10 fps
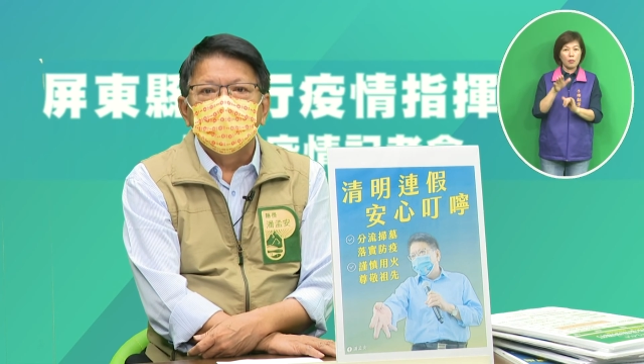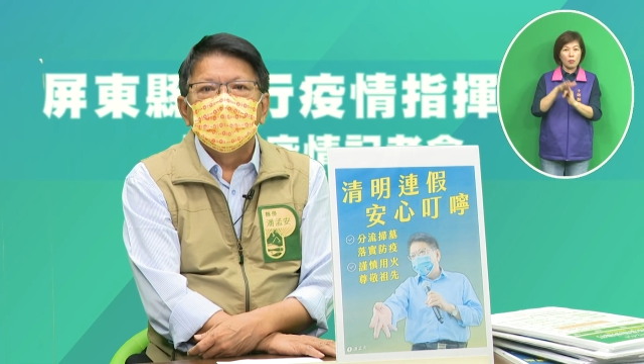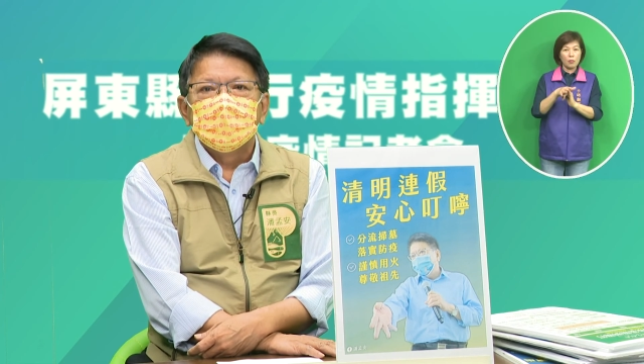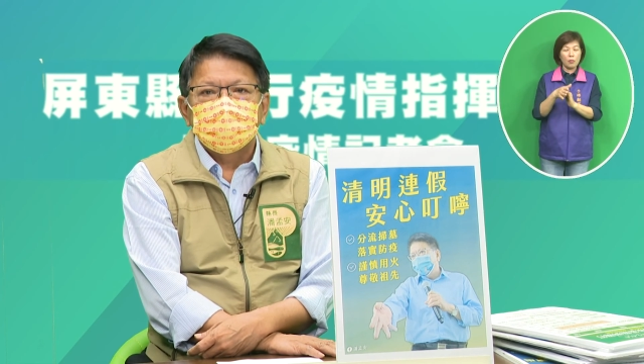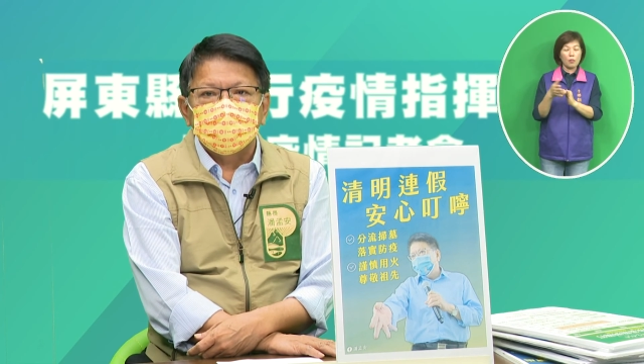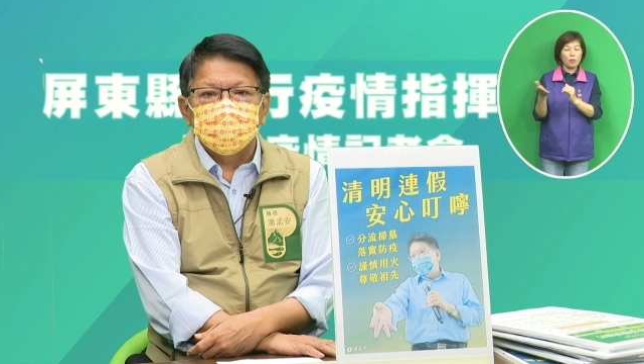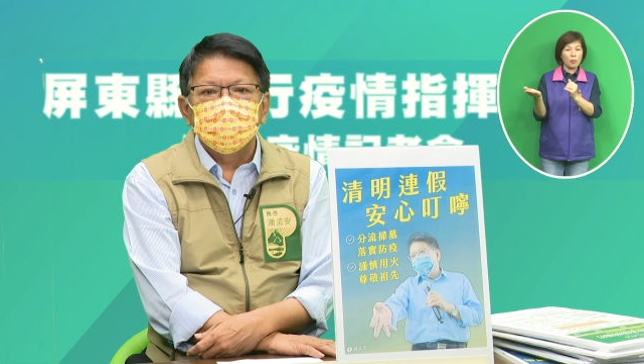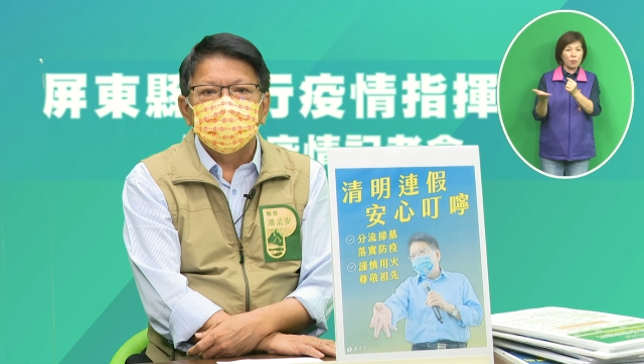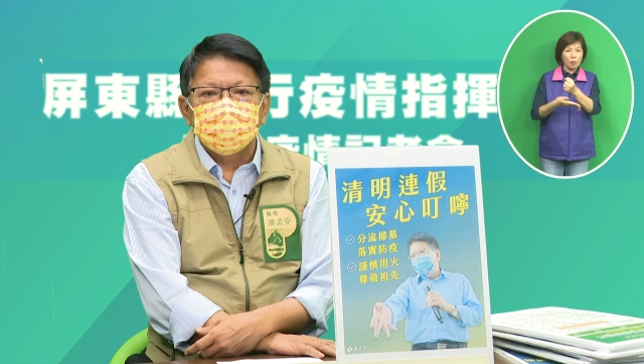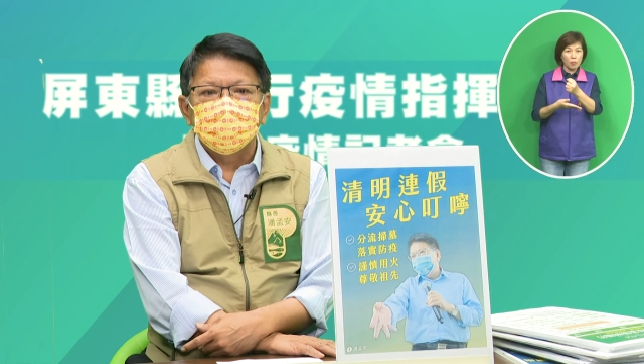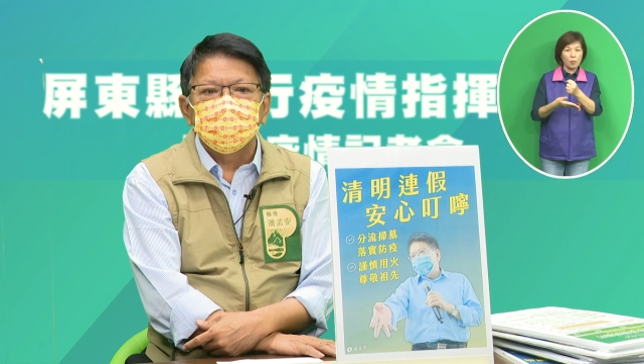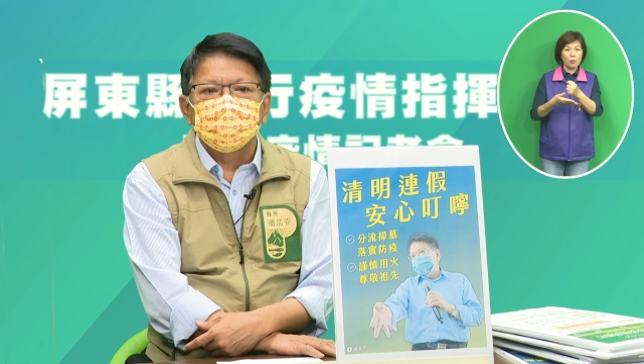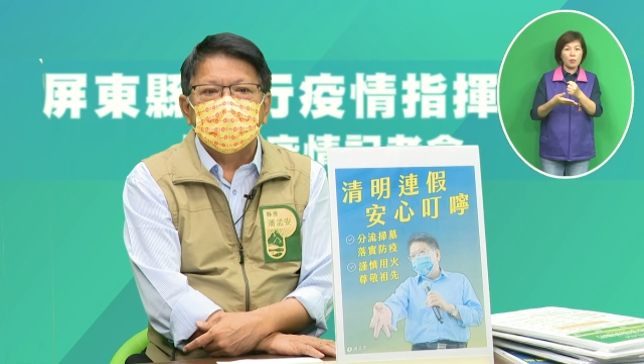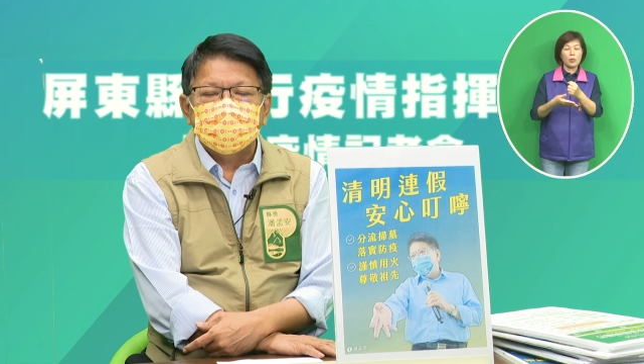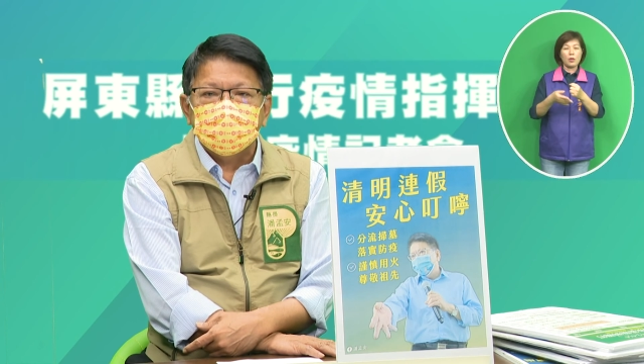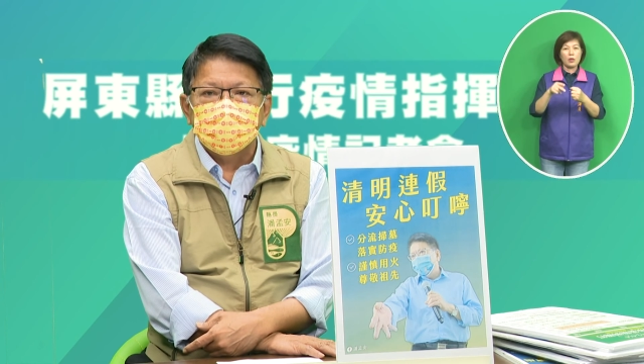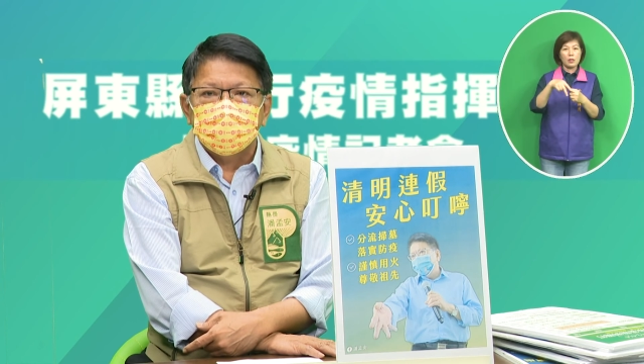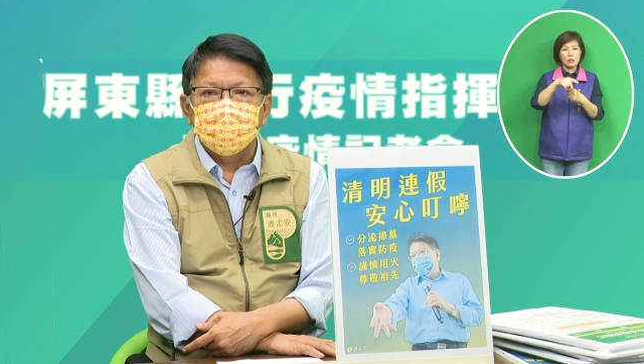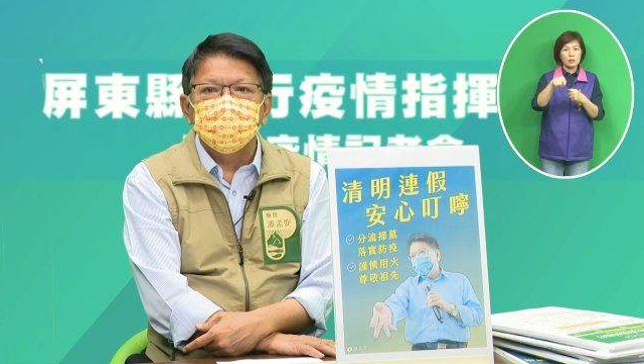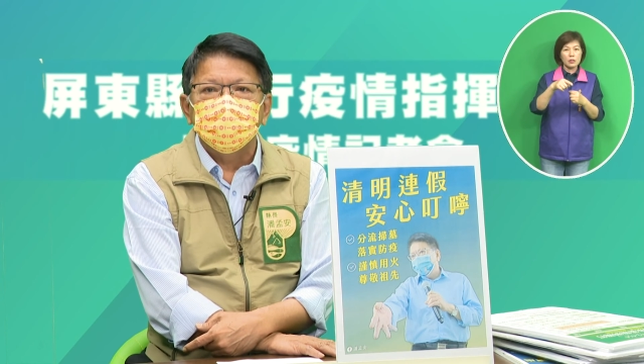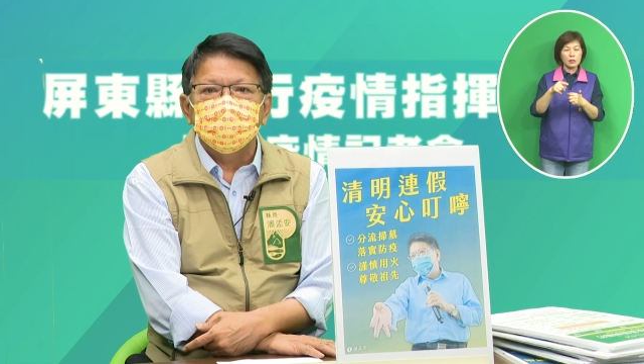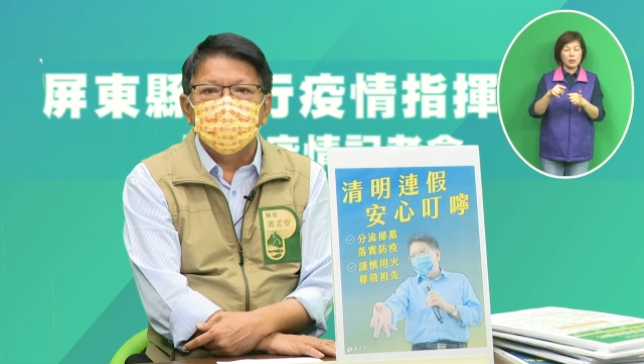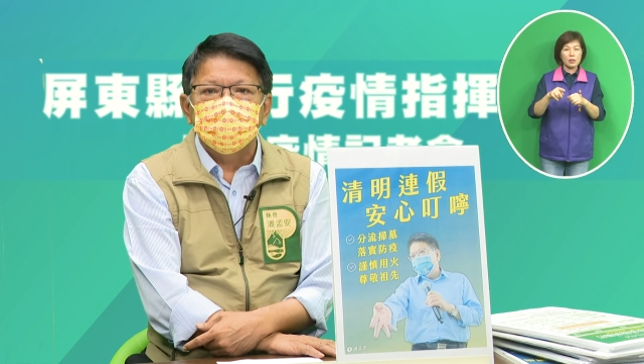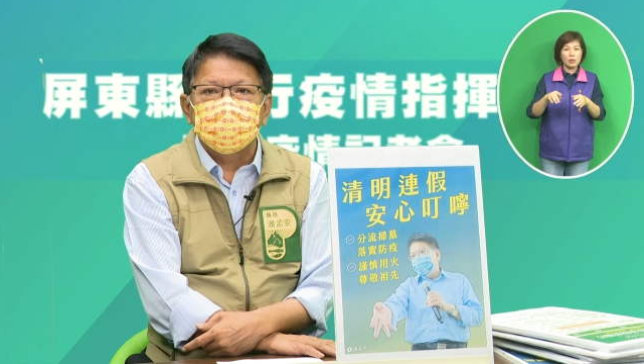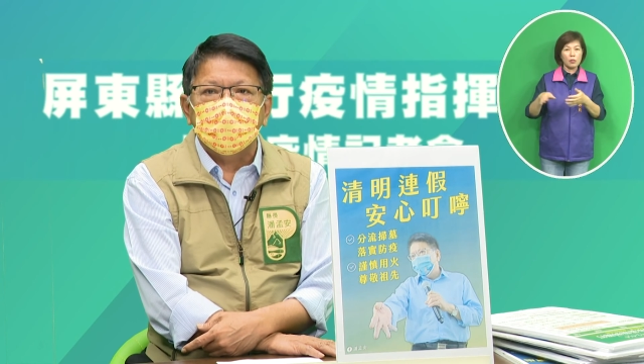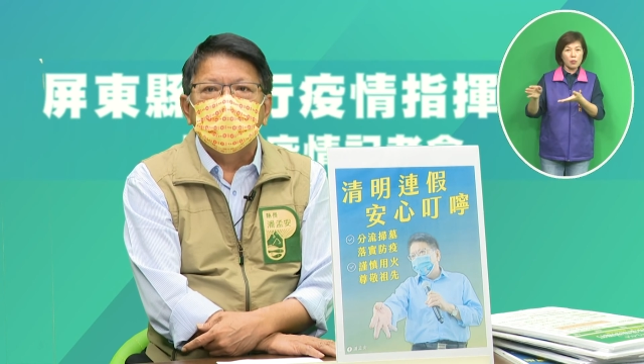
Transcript: 在这边呢，敬祝大家清明年假